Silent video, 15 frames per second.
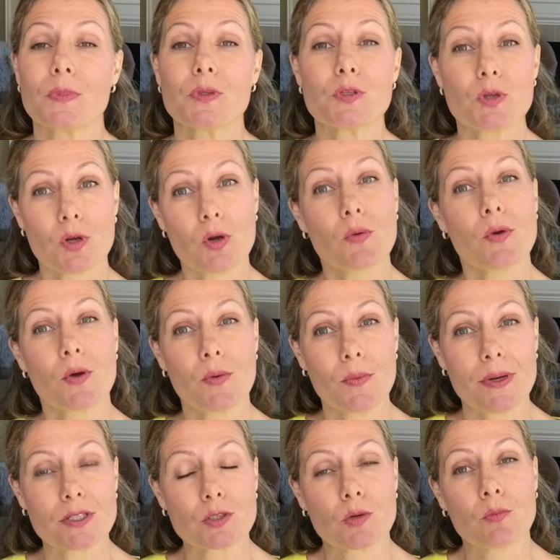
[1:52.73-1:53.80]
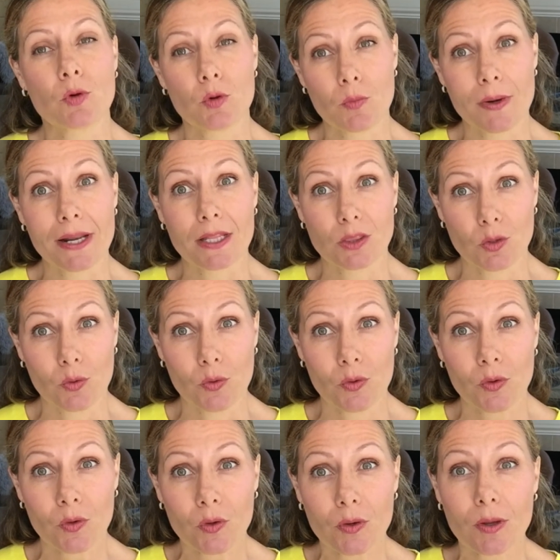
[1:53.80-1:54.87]
Yo lo veo más como un
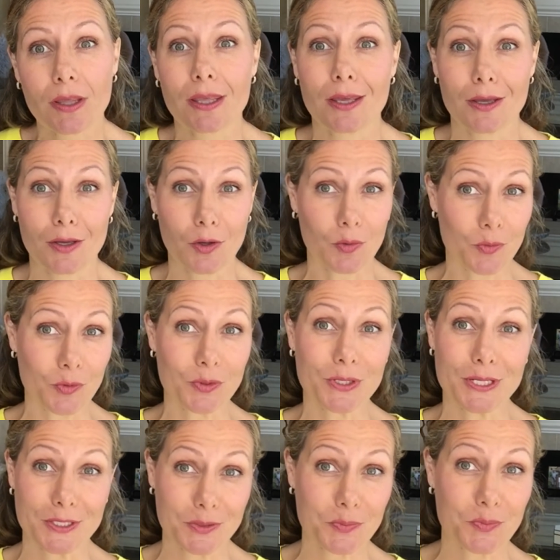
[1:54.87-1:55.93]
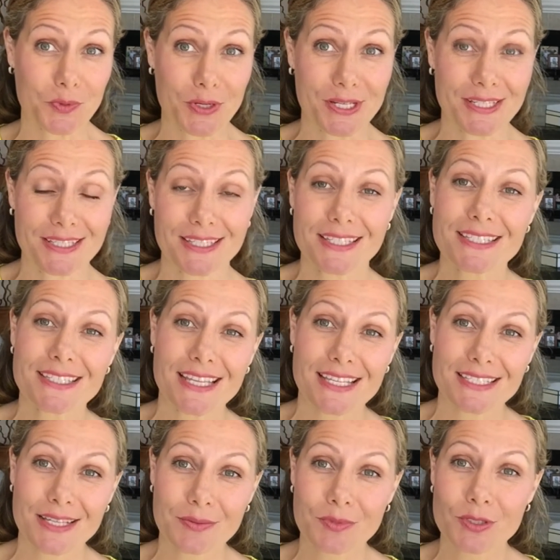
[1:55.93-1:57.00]
maratón que como un sprint. Si
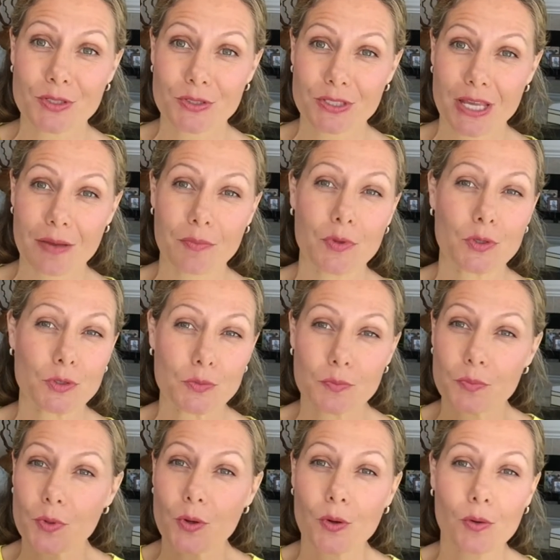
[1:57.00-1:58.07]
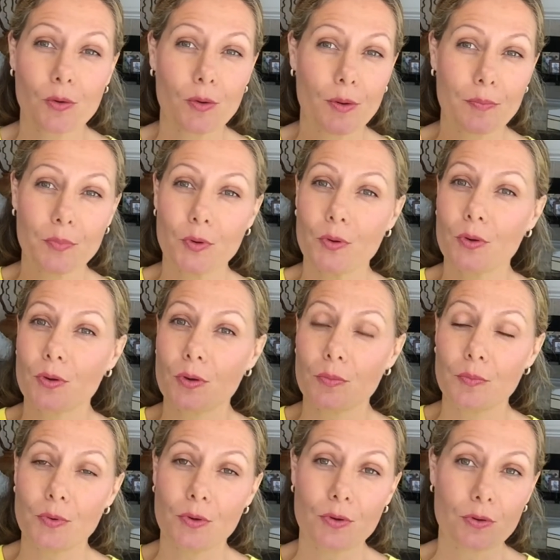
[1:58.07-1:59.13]
hacemos los cambios poco a poco,
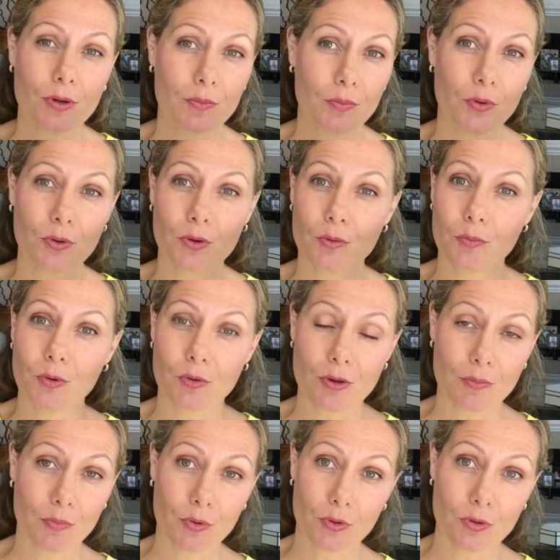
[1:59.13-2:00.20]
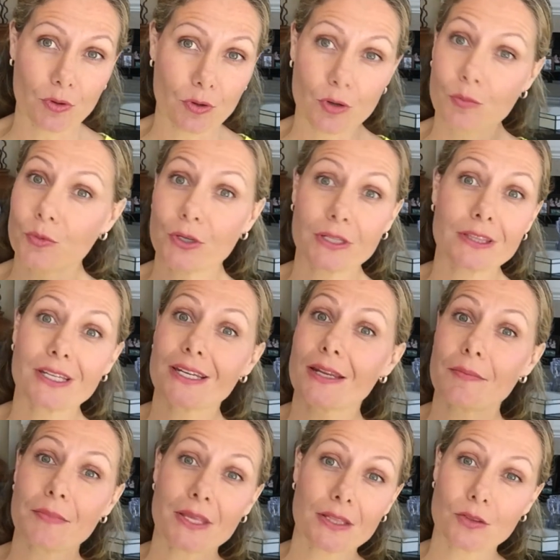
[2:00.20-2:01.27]
poco a poco, poco a poco, como un
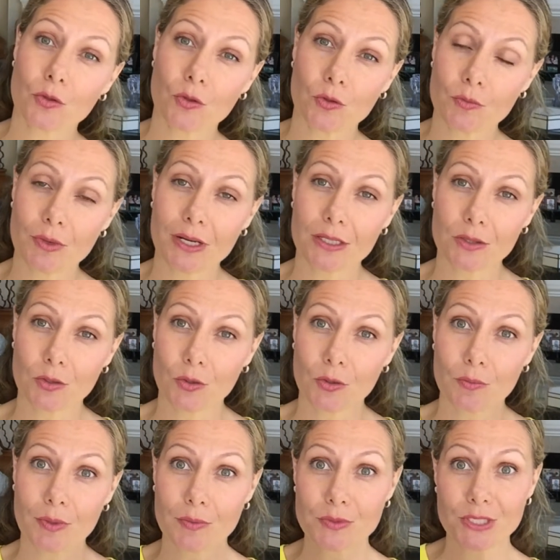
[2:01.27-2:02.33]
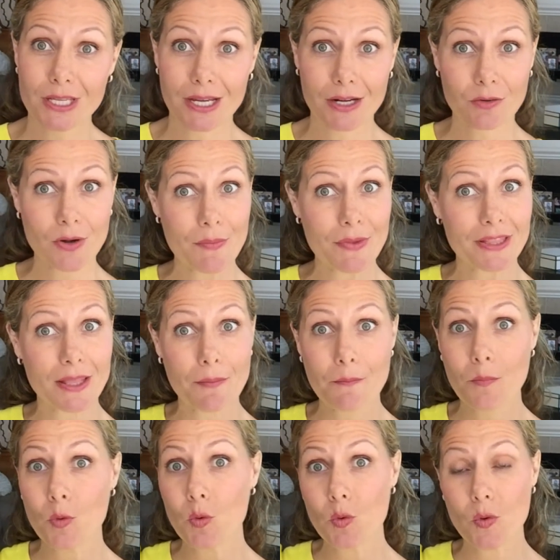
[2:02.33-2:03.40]
entrenamiento de un maratón, vamos a llegar a meta
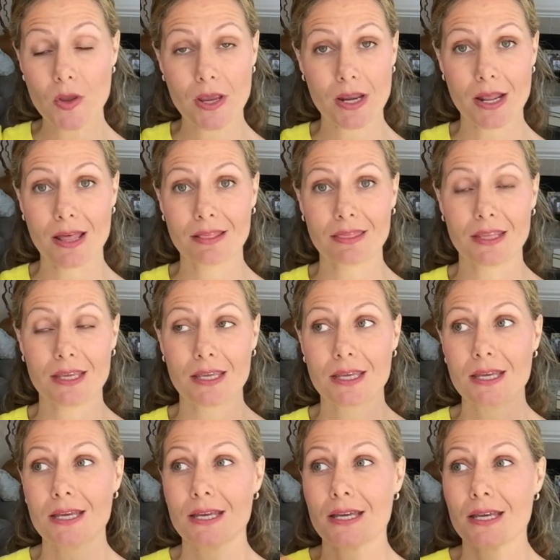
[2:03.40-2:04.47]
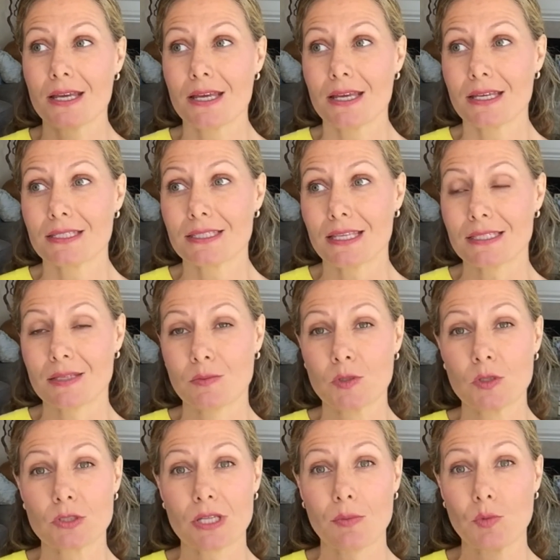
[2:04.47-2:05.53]
muy grande si hacemos
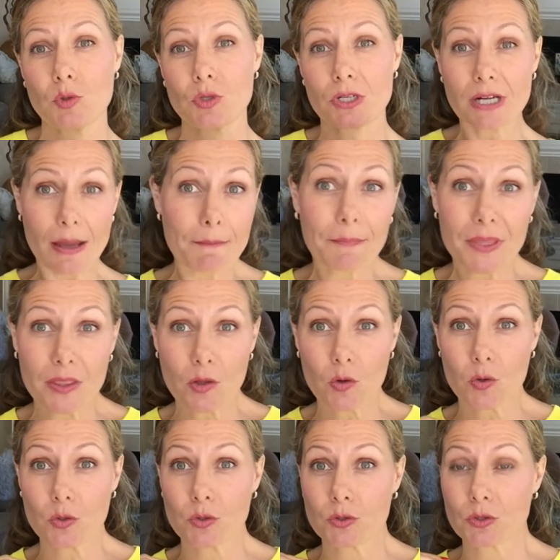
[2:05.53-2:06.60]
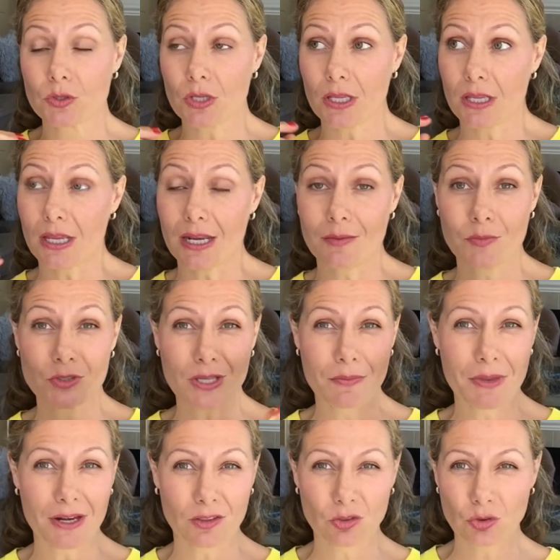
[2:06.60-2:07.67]
los cambios rápidos y queremos
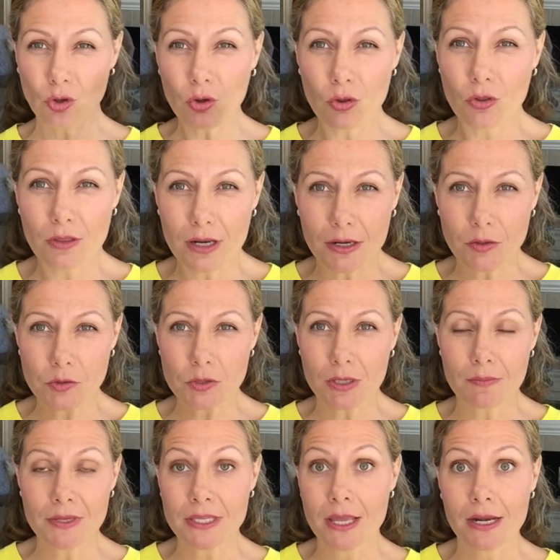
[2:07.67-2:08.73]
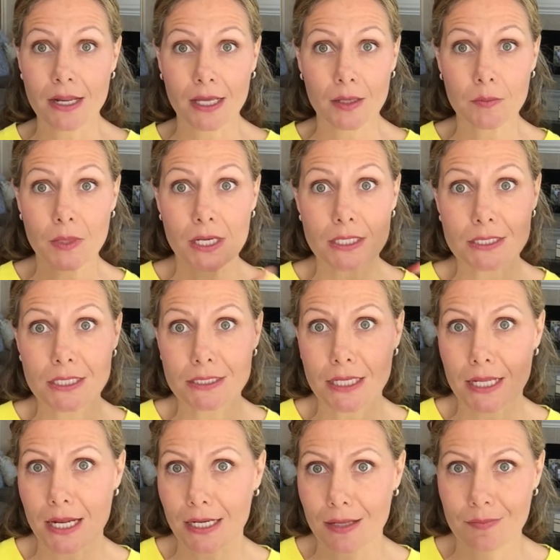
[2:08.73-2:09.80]
cambiar todo de la noche a la mañana, cambiarles el
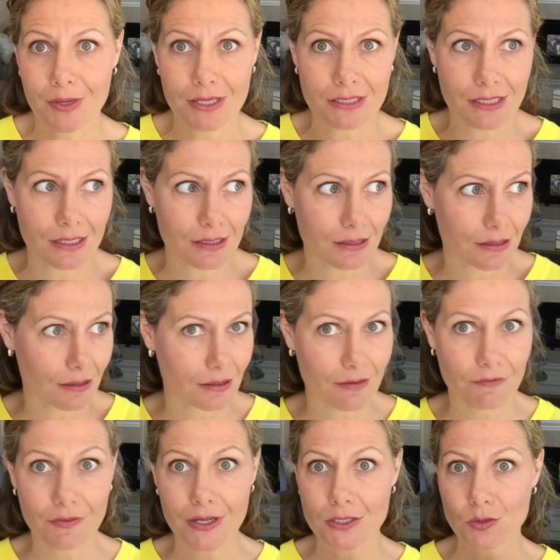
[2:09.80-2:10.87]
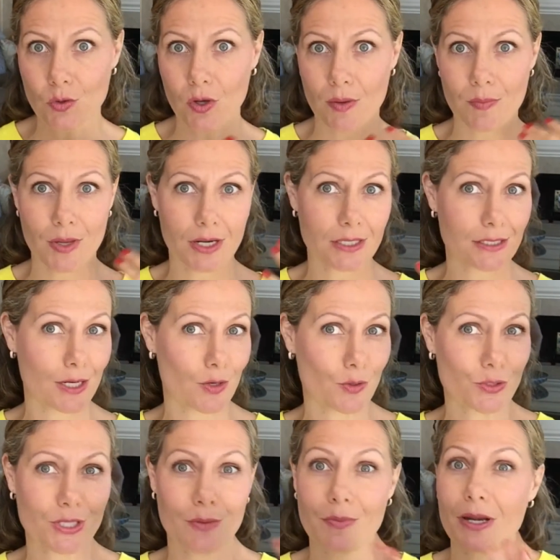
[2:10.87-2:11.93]
cereal, cambiarles el refresco, cambiarles el
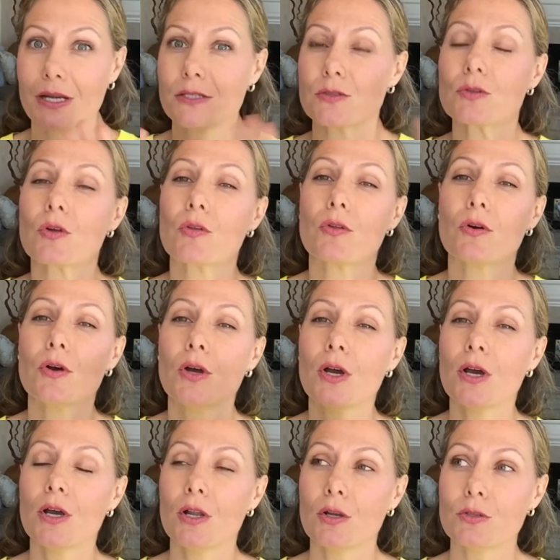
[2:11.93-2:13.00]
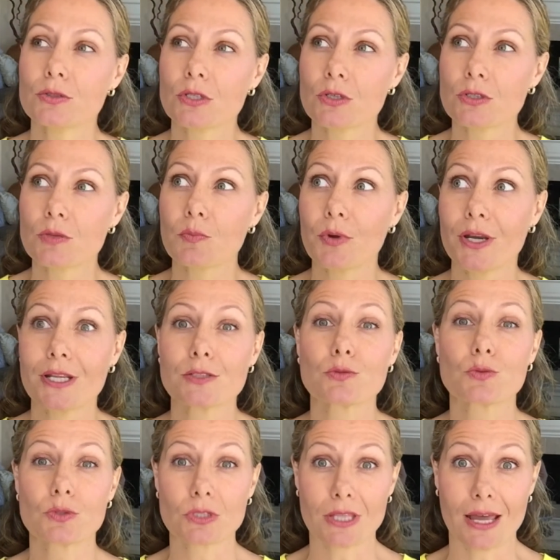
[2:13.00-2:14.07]
lunch, cambiarles todo, los niños se pueden
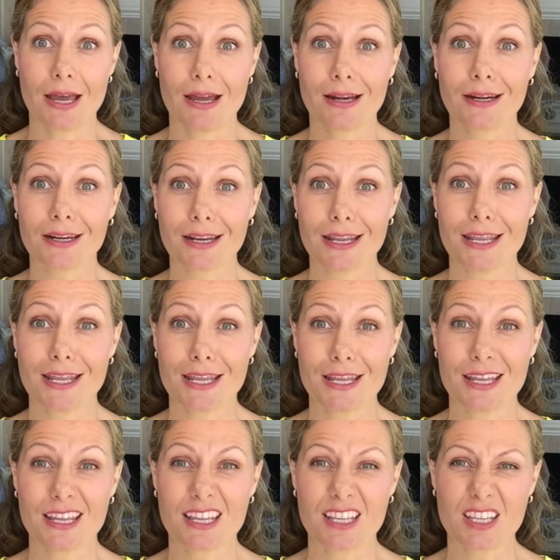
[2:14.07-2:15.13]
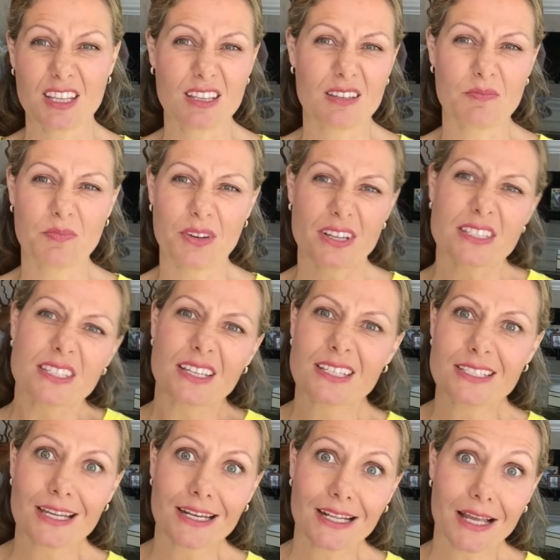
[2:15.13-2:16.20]
asustar eh, y pueden ser que
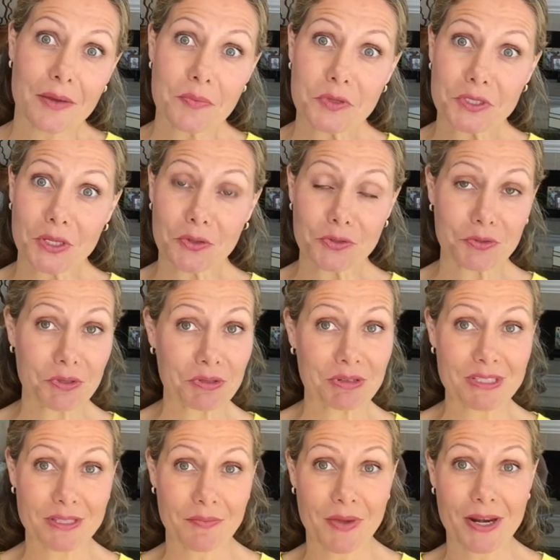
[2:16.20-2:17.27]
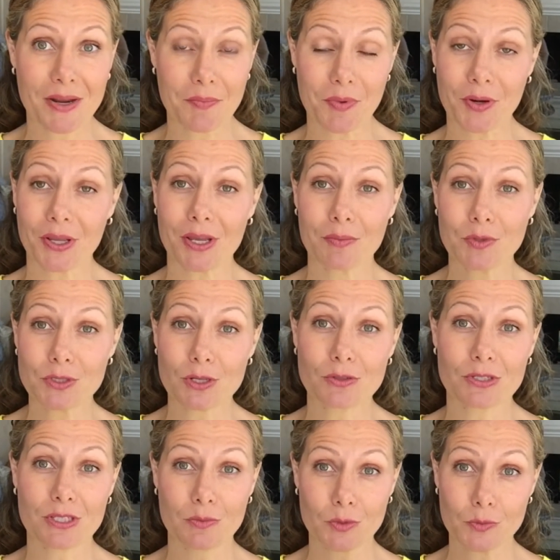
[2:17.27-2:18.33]
sean cambios que no duren una semana, pero en cambio si los
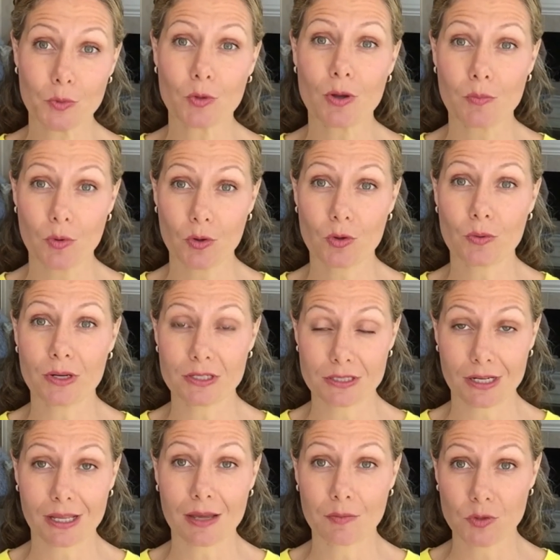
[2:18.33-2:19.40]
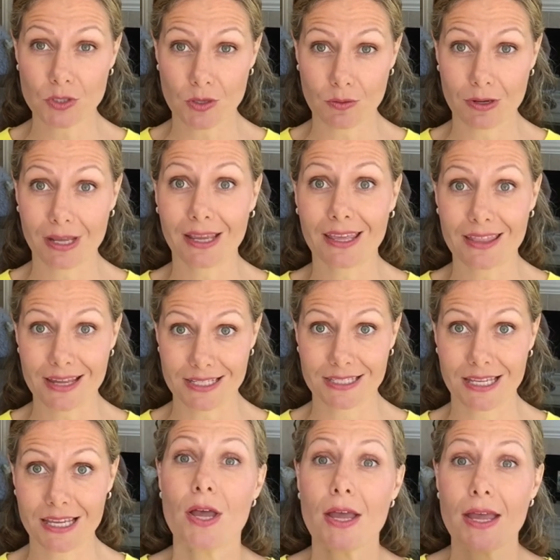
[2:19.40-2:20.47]
hacemos poco a poco van a ser cambios que van a
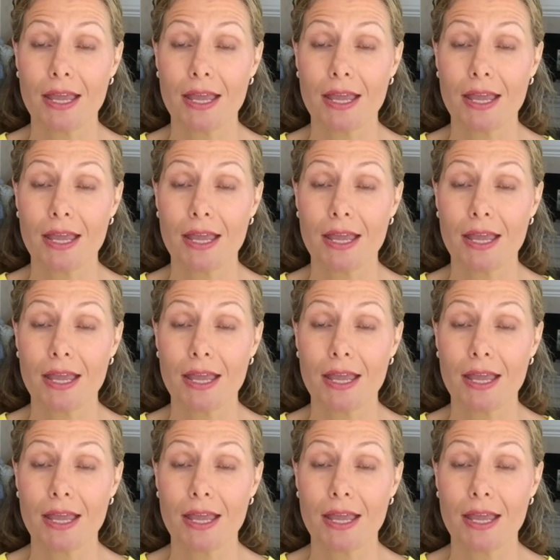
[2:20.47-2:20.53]
quedarse.